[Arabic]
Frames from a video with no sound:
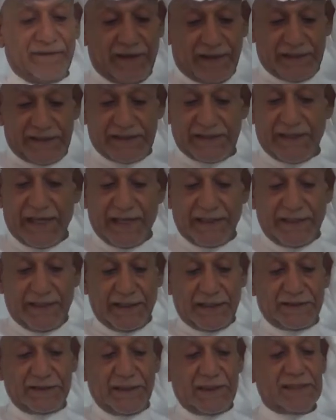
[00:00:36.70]
فارس
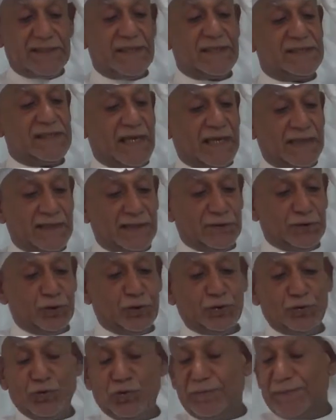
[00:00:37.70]
هذه الجلسة سعادة
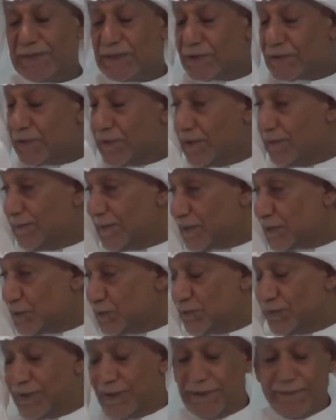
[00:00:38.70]
الدكتور منصور
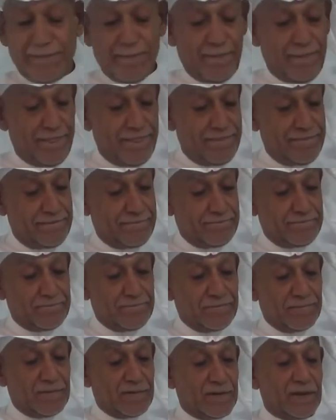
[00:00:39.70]
المرزوقي
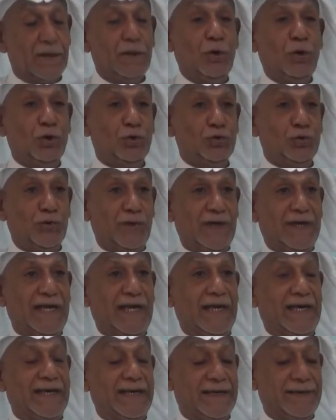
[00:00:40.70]
حضور
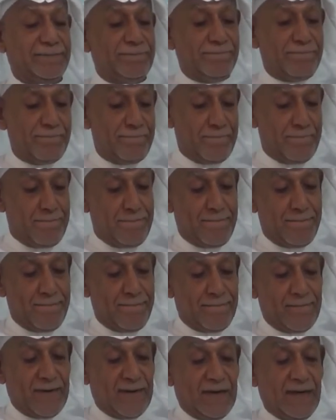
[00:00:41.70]
الكريم
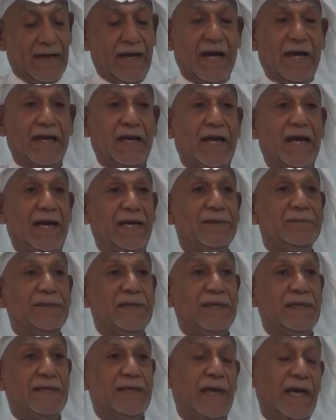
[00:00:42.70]

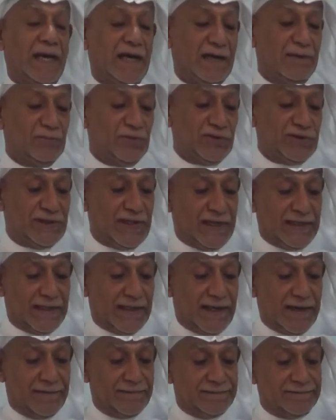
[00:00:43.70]
القائمين على
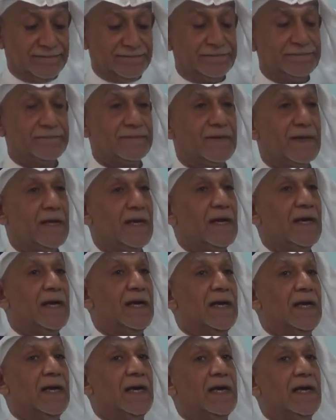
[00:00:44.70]
المنتدى
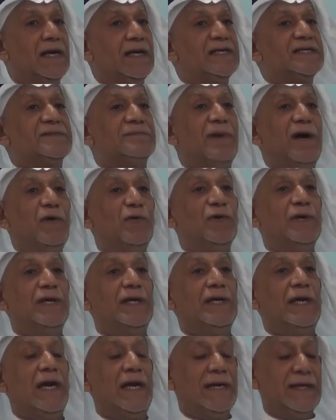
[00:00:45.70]
اسمحوا
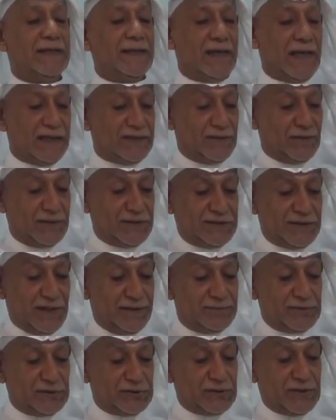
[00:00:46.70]
لي أن
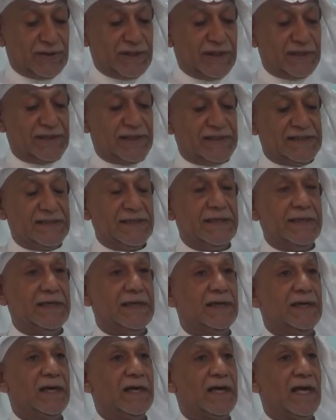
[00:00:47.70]
أتوجه بالشكر الجزيل
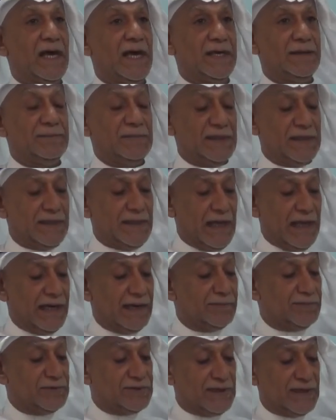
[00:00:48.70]
للقائمين
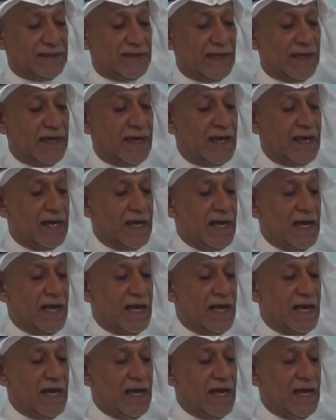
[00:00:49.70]
على منتدى